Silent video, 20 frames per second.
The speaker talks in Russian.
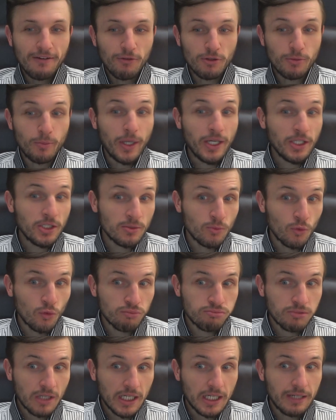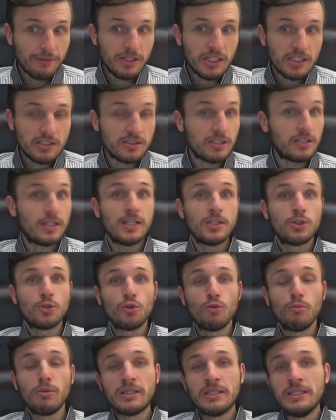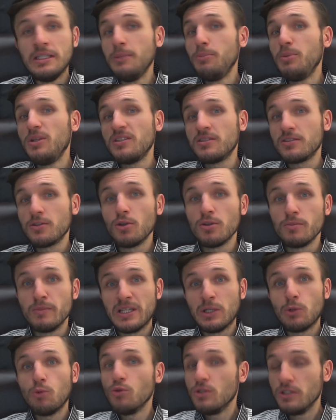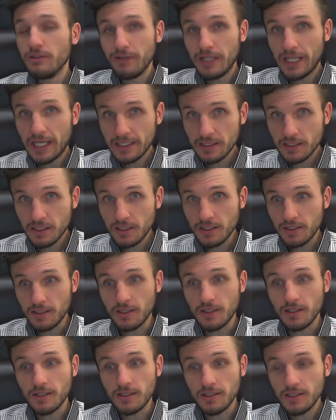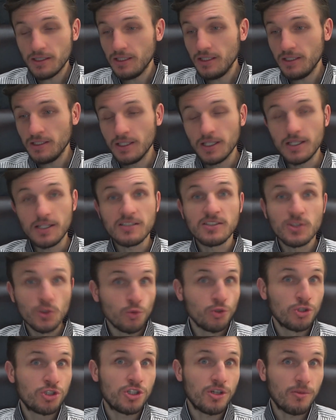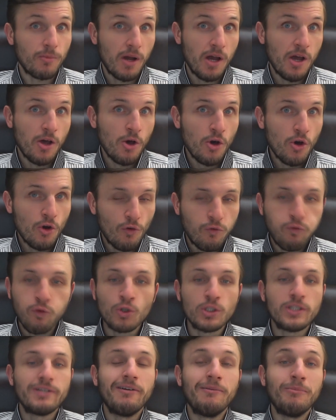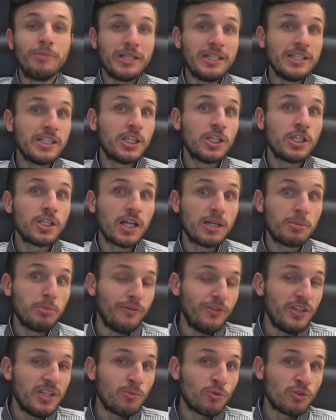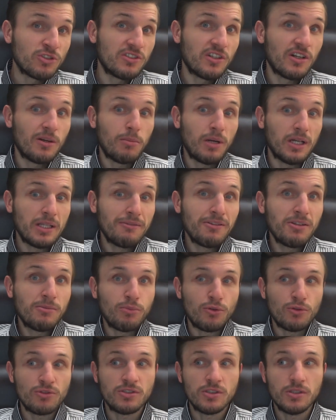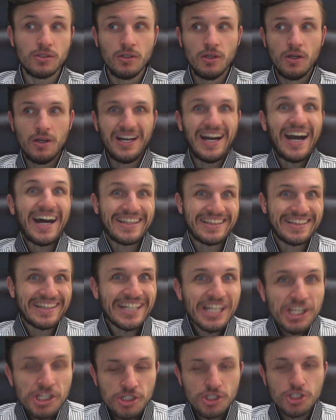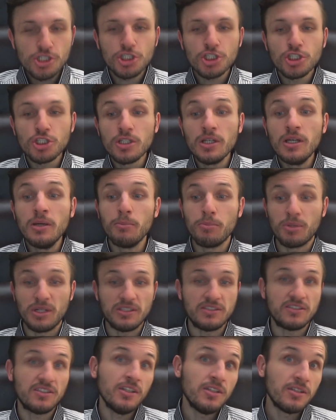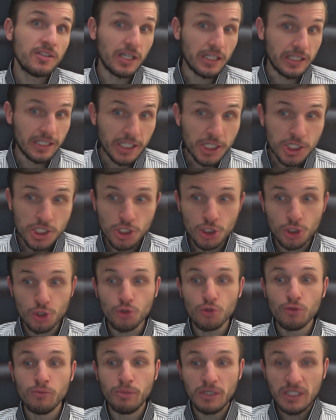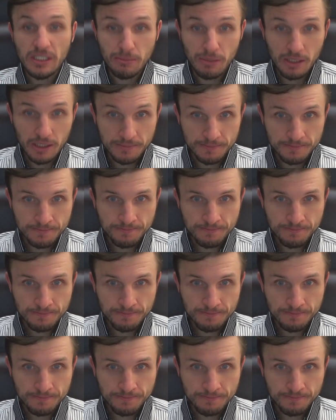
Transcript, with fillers: Вот поэтому, как говорится, Райт Робот не перестает меня удивлять, э, и на растущем фондовом рынке, как мы видим, он зарабатывает просто отличнейшие проценты, отличнейшую прибыль.